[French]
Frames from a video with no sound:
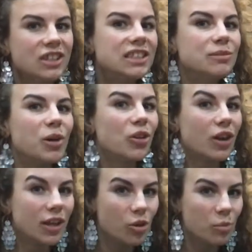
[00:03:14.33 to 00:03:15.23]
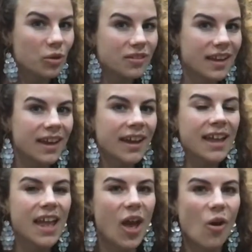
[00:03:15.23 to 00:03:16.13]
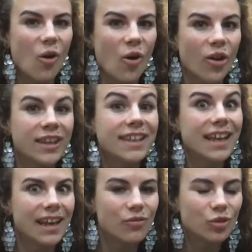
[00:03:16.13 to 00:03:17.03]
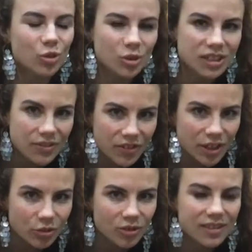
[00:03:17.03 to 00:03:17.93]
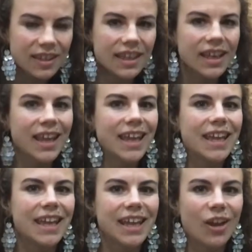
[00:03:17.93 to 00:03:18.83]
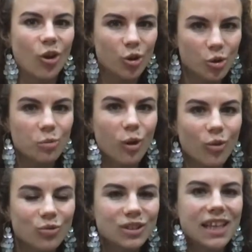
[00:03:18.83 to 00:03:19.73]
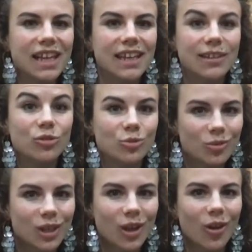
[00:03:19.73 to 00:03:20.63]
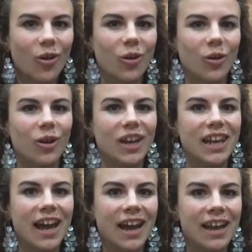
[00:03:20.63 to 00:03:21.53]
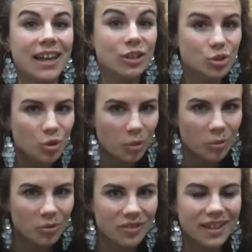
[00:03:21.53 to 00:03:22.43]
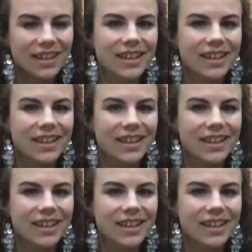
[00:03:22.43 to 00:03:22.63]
Dites-moi dans les commentaires euh, quelle est votre difficulté et euh, comment vous allez donc euh, la, la, surmonter.